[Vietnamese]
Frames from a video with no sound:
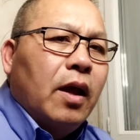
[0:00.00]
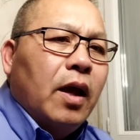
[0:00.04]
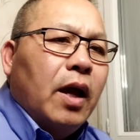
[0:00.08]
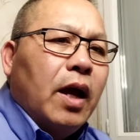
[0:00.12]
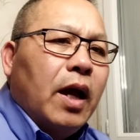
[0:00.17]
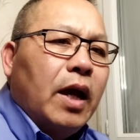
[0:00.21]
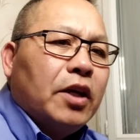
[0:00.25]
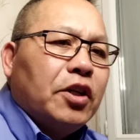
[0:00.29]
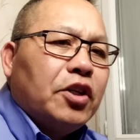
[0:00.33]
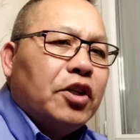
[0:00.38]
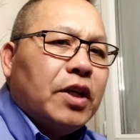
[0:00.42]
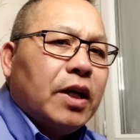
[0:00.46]

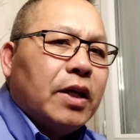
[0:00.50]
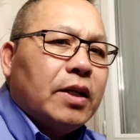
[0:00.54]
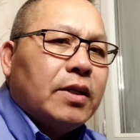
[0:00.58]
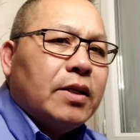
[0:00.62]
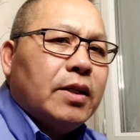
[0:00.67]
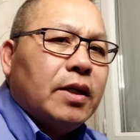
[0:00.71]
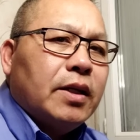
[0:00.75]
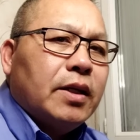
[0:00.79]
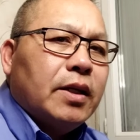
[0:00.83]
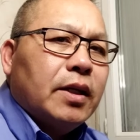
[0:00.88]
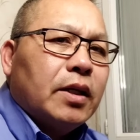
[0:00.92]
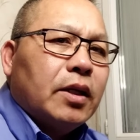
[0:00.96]
hay xa
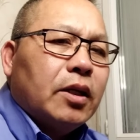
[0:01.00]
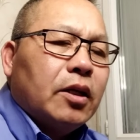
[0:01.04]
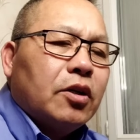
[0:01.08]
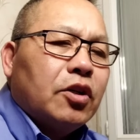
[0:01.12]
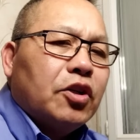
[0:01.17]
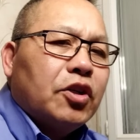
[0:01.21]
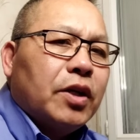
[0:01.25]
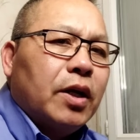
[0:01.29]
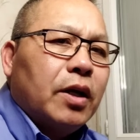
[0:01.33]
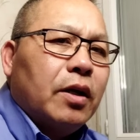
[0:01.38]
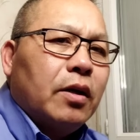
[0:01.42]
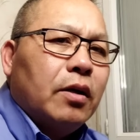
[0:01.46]
xì chả tờ
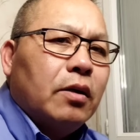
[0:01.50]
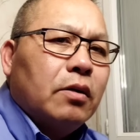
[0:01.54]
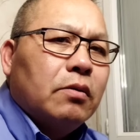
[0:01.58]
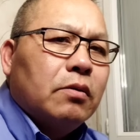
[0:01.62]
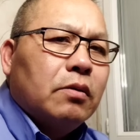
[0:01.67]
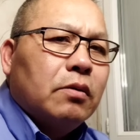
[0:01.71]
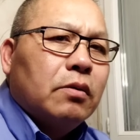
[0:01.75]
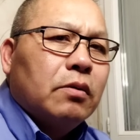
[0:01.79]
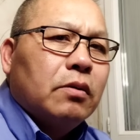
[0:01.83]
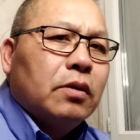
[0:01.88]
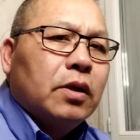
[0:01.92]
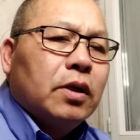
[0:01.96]
xá
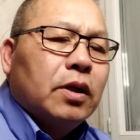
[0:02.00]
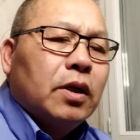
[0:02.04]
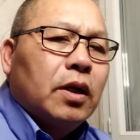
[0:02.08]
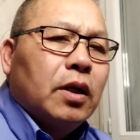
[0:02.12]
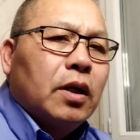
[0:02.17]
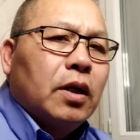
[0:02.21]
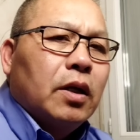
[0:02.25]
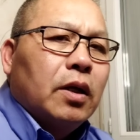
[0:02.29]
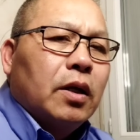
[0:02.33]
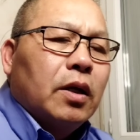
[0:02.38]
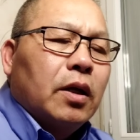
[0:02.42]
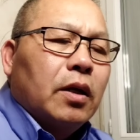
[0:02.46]
lâu
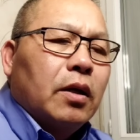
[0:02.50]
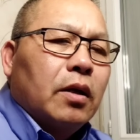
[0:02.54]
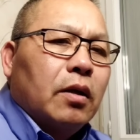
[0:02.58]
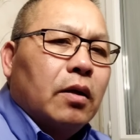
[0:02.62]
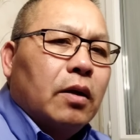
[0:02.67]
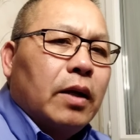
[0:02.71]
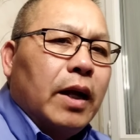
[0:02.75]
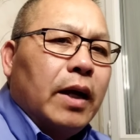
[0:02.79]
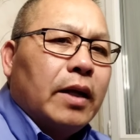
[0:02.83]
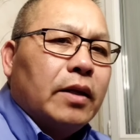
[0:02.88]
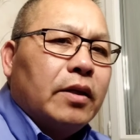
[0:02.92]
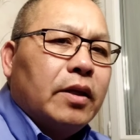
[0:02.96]

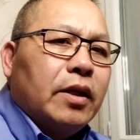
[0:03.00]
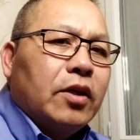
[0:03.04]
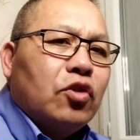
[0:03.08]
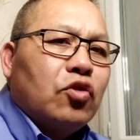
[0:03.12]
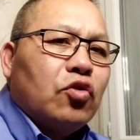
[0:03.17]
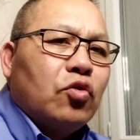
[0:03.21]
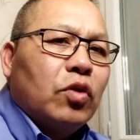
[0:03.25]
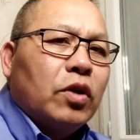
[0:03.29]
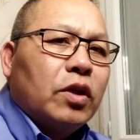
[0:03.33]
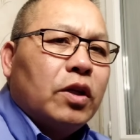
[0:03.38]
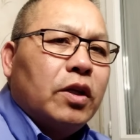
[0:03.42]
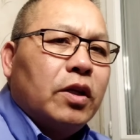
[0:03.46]
hai tiếc
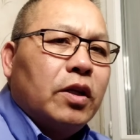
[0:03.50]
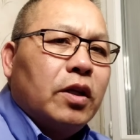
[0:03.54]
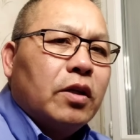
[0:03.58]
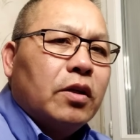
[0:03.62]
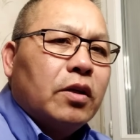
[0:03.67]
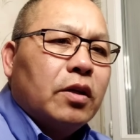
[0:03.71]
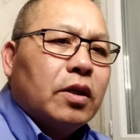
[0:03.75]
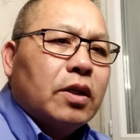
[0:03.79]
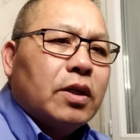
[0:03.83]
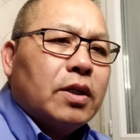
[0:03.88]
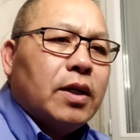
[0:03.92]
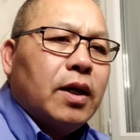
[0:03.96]
xóa thì à,
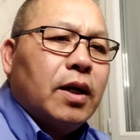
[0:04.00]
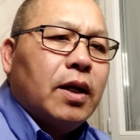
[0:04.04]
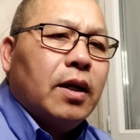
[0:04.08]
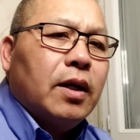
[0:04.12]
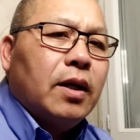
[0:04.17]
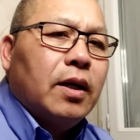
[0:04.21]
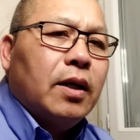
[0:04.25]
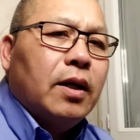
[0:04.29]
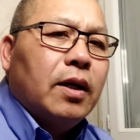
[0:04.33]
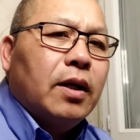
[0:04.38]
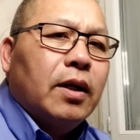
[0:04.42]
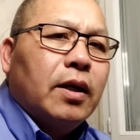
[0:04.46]
chả
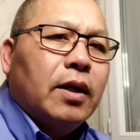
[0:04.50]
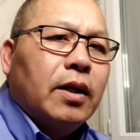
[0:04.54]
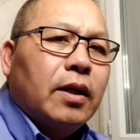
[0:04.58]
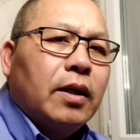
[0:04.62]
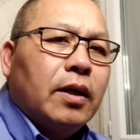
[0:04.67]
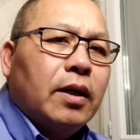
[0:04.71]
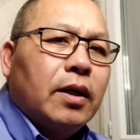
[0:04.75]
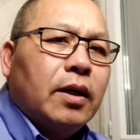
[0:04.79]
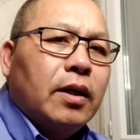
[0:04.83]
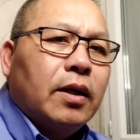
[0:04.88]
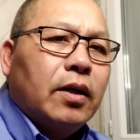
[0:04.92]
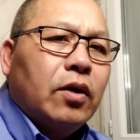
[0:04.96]

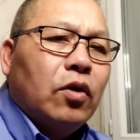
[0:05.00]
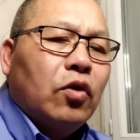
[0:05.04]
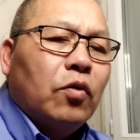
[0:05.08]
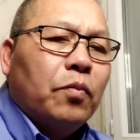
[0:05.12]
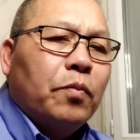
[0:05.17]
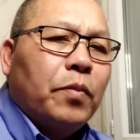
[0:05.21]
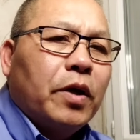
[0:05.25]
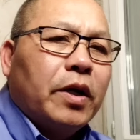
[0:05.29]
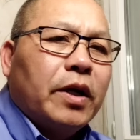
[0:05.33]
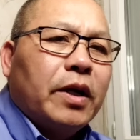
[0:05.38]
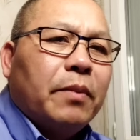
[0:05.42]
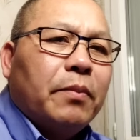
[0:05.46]
xa
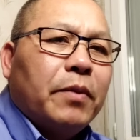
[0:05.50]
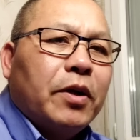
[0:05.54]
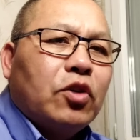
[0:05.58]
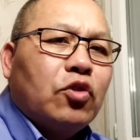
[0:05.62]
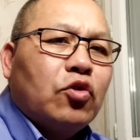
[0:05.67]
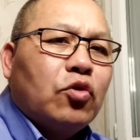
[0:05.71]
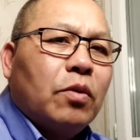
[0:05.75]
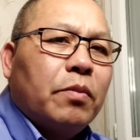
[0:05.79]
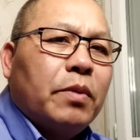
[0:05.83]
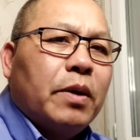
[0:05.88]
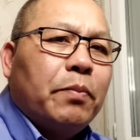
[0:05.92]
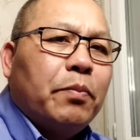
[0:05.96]
lúc bọn này mà
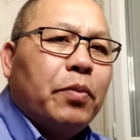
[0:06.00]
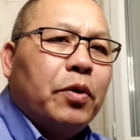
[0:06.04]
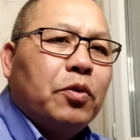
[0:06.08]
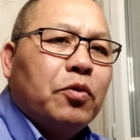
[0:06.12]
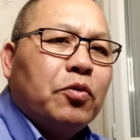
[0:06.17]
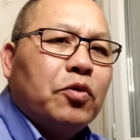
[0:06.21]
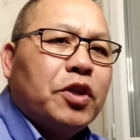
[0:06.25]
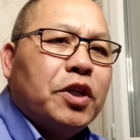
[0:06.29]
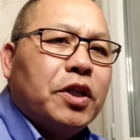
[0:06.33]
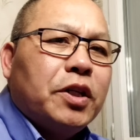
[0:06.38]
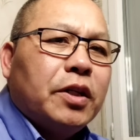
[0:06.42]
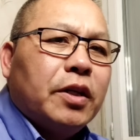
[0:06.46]
xóa mà
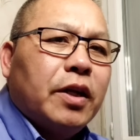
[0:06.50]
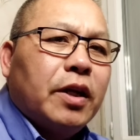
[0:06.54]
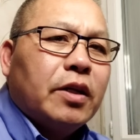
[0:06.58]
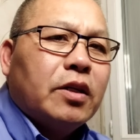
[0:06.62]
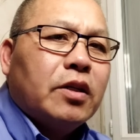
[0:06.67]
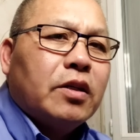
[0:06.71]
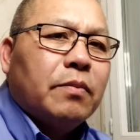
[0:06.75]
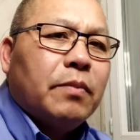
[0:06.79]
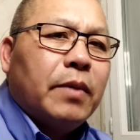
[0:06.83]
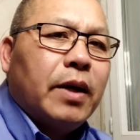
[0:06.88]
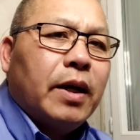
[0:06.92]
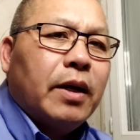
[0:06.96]
phun chi nên
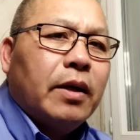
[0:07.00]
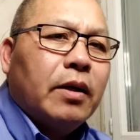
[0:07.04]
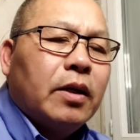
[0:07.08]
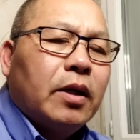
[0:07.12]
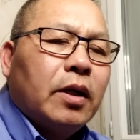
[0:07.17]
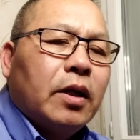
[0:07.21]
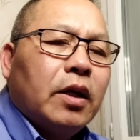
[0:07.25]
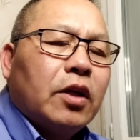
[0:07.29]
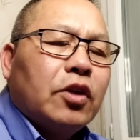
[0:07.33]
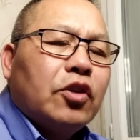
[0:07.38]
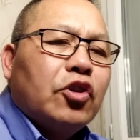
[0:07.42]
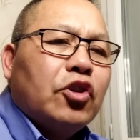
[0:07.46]
sẽ mà
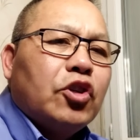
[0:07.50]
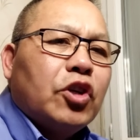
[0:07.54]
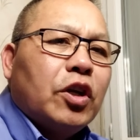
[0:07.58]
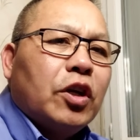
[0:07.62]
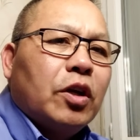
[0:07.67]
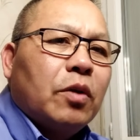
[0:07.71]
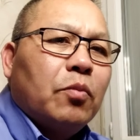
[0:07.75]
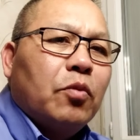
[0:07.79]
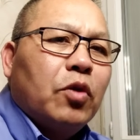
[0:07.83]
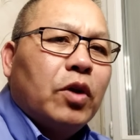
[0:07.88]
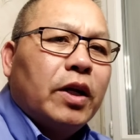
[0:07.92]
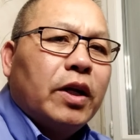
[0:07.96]
chỉ
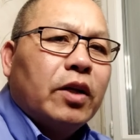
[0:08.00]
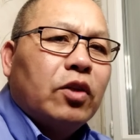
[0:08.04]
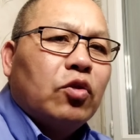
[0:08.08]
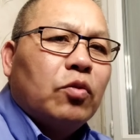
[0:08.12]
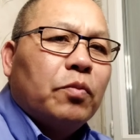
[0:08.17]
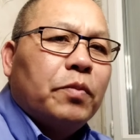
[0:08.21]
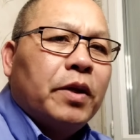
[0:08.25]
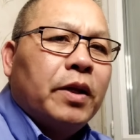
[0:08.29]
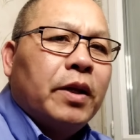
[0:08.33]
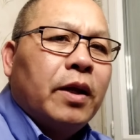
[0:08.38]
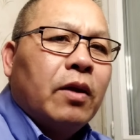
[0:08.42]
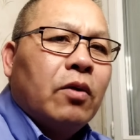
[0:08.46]
ở mỗi này
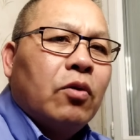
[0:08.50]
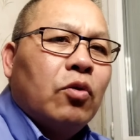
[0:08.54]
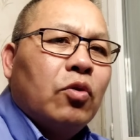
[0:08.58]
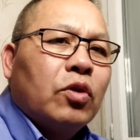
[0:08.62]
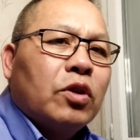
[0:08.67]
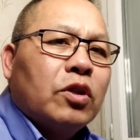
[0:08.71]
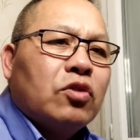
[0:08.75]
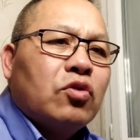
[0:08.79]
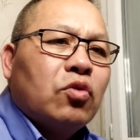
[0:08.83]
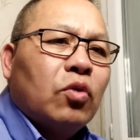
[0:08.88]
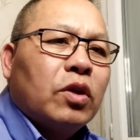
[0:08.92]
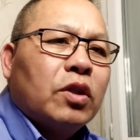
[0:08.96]
tụi mình liền
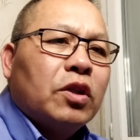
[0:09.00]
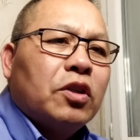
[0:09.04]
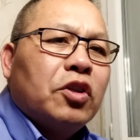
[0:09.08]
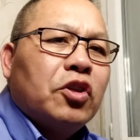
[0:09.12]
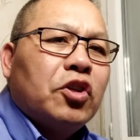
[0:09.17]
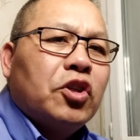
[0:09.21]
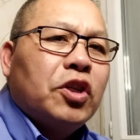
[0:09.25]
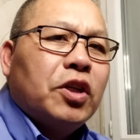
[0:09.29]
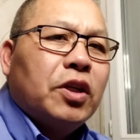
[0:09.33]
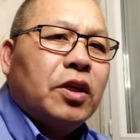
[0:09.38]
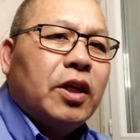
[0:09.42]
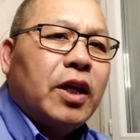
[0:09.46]
luôn rửa tí
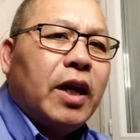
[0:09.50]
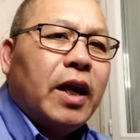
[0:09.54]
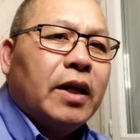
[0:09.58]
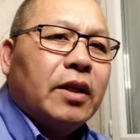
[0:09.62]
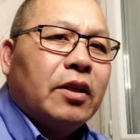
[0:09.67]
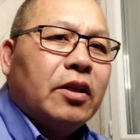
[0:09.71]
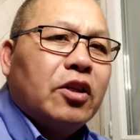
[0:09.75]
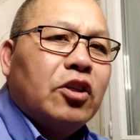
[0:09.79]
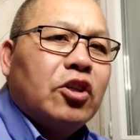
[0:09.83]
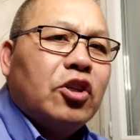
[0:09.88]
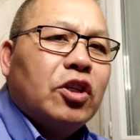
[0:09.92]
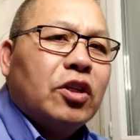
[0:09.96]
xì chạy
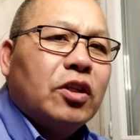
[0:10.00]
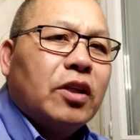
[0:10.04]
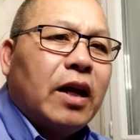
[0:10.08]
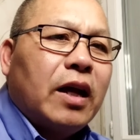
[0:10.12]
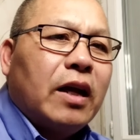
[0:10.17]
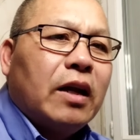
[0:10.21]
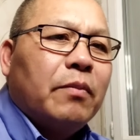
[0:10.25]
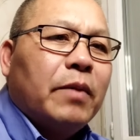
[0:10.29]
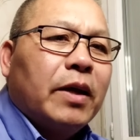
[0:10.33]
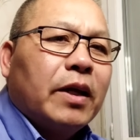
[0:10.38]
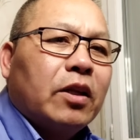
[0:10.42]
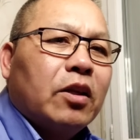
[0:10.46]
tí xì
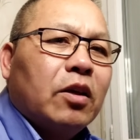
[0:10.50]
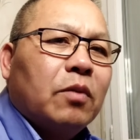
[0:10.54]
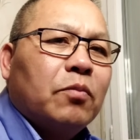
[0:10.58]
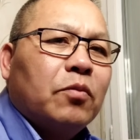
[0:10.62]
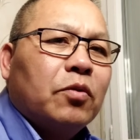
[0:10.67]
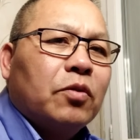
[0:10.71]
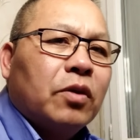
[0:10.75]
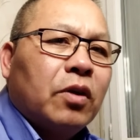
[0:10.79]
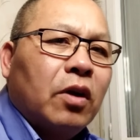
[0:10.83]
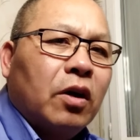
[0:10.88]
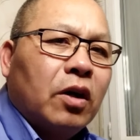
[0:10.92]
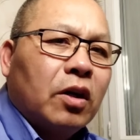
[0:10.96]
ta lên mà cho
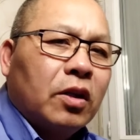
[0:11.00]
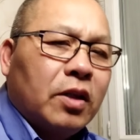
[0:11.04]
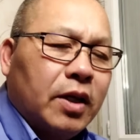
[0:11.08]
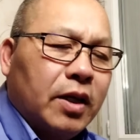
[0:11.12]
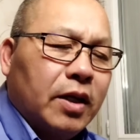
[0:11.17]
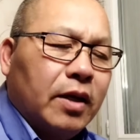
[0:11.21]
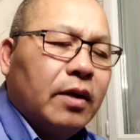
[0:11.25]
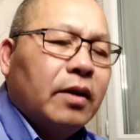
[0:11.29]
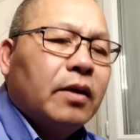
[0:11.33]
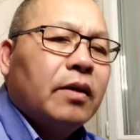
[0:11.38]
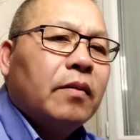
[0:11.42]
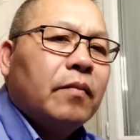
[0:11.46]
muốn nọ
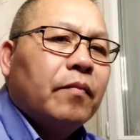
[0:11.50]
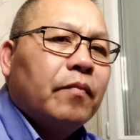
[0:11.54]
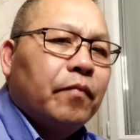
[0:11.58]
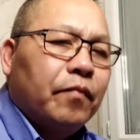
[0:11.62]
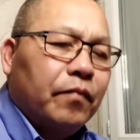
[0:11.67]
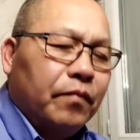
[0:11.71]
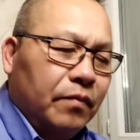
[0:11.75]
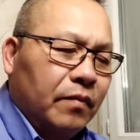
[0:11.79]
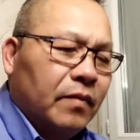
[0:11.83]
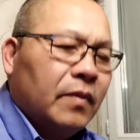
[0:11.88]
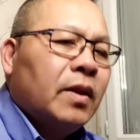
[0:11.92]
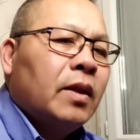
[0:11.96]
thế à.
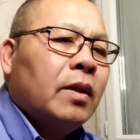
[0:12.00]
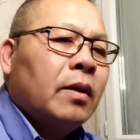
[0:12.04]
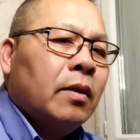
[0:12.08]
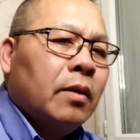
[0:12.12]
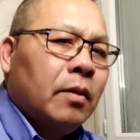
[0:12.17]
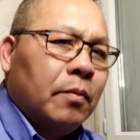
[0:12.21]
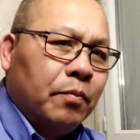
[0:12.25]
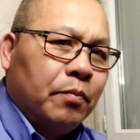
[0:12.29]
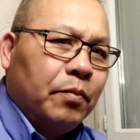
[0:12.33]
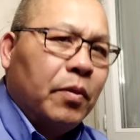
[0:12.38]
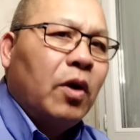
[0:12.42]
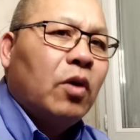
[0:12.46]

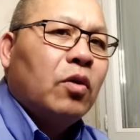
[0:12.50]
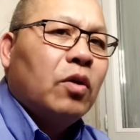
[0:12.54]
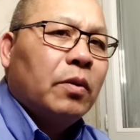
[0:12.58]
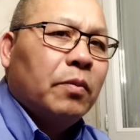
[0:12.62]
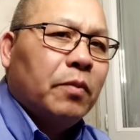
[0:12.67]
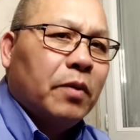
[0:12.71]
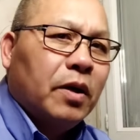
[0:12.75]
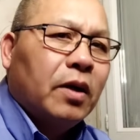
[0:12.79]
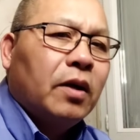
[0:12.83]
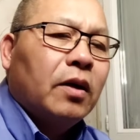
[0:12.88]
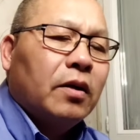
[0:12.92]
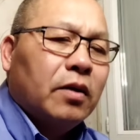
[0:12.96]
bao được
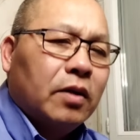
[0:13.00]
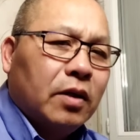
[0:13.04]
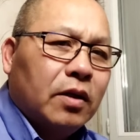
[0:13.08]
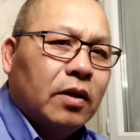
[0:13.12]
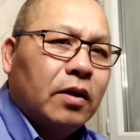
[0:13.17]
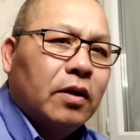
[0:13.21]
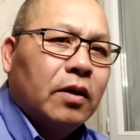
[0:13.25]
không